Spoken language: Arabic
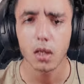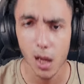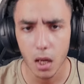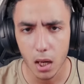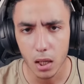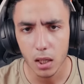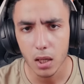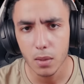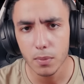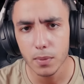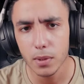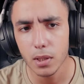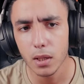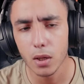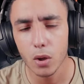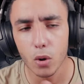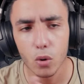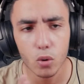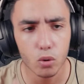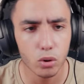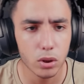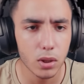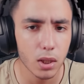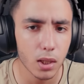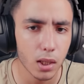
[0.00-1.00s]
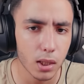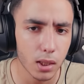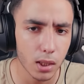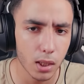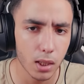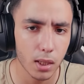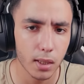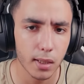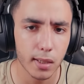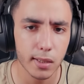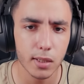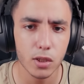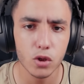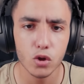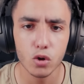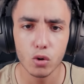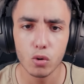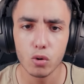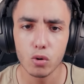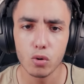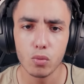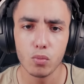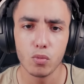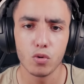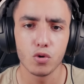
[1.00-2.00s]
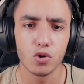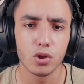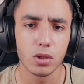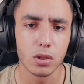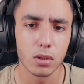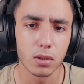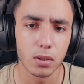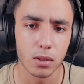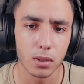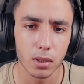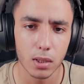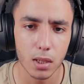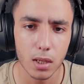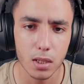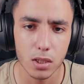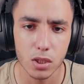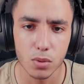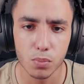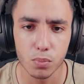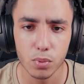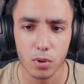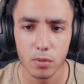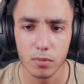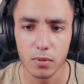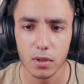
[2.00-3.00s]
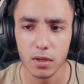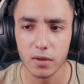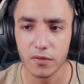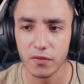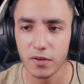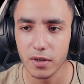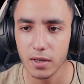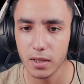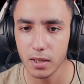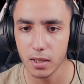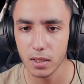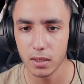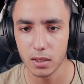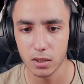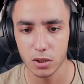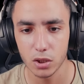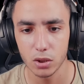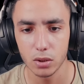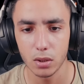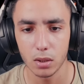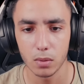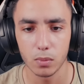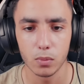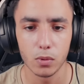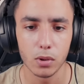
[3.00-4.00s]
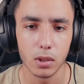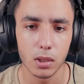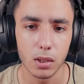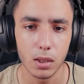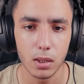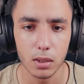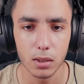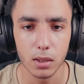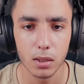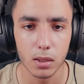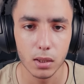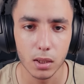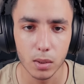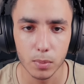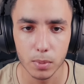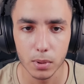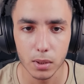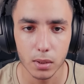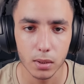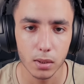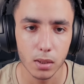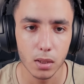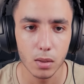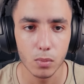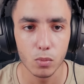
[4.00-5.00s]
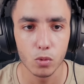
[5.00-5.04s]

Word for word: الاغلبيه الخوت ديال هاد الاغاني تيكونوا موجهين للارج بيبليك فلهذا تيضربوا هاد العدد الكبير ديال